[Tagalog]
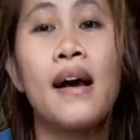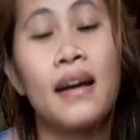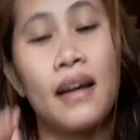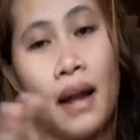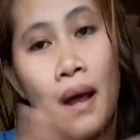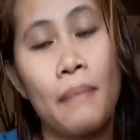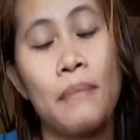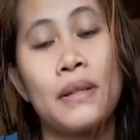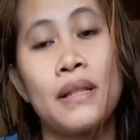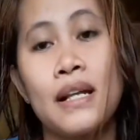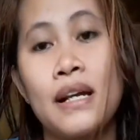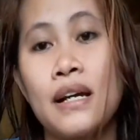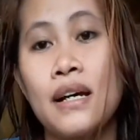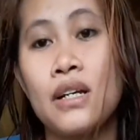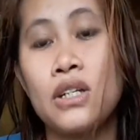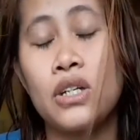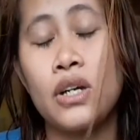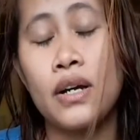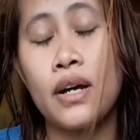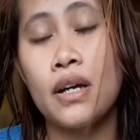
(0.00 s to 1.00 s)
grabe
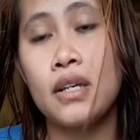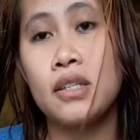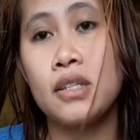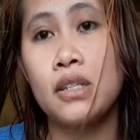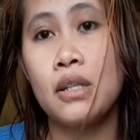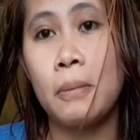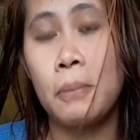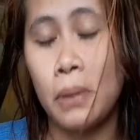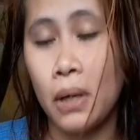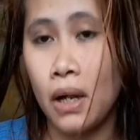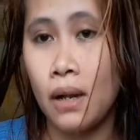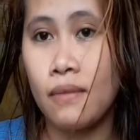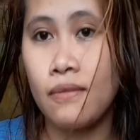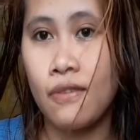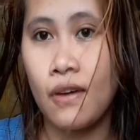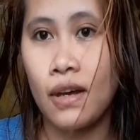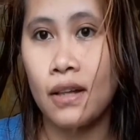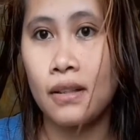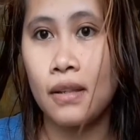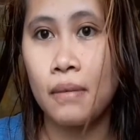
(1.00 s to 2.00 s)
talaga siya guys
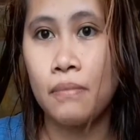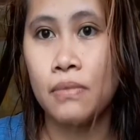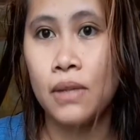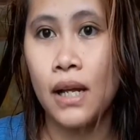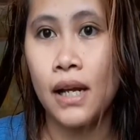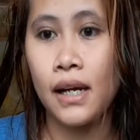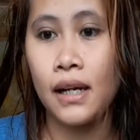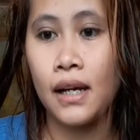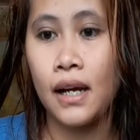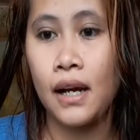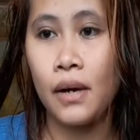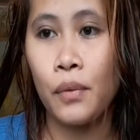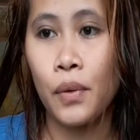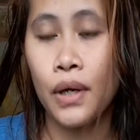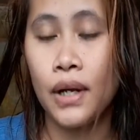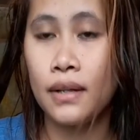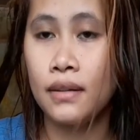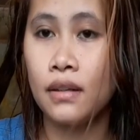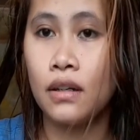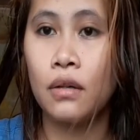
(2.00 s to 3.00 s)
napaka-effective talaga
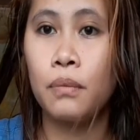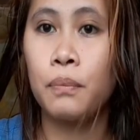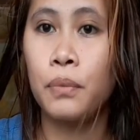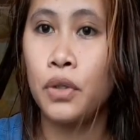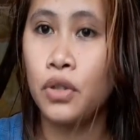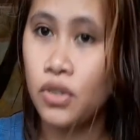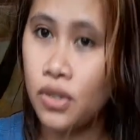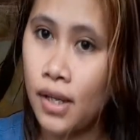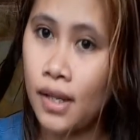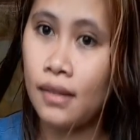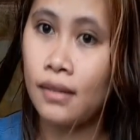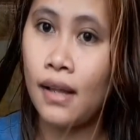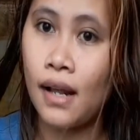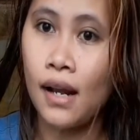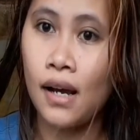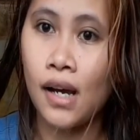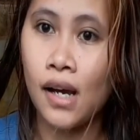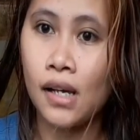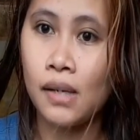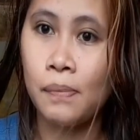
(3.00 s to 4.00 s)
100%
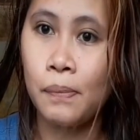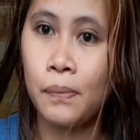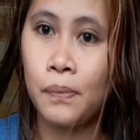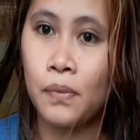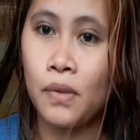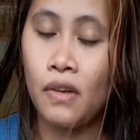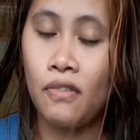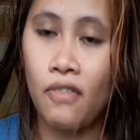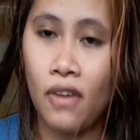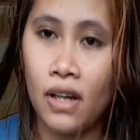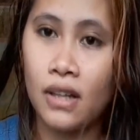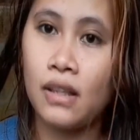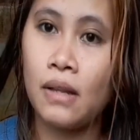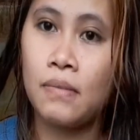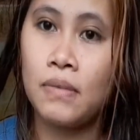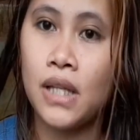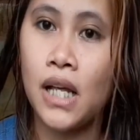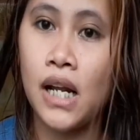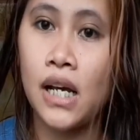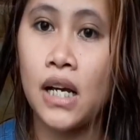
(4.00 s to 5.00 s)
talaga
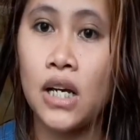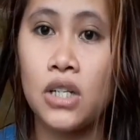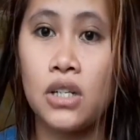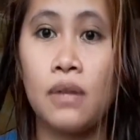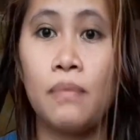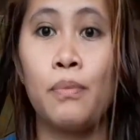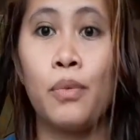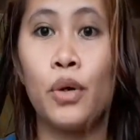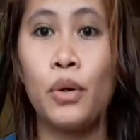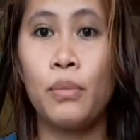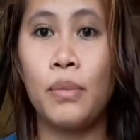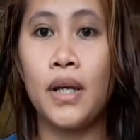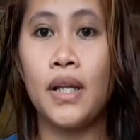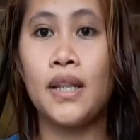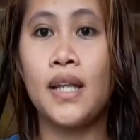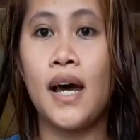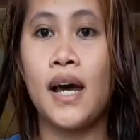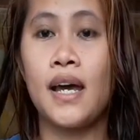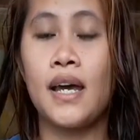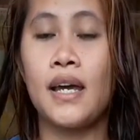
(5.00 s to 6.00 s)
effective talaga siya for me
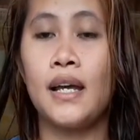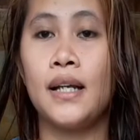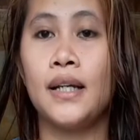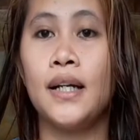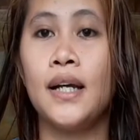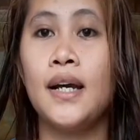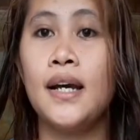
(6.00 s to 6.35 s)
dahil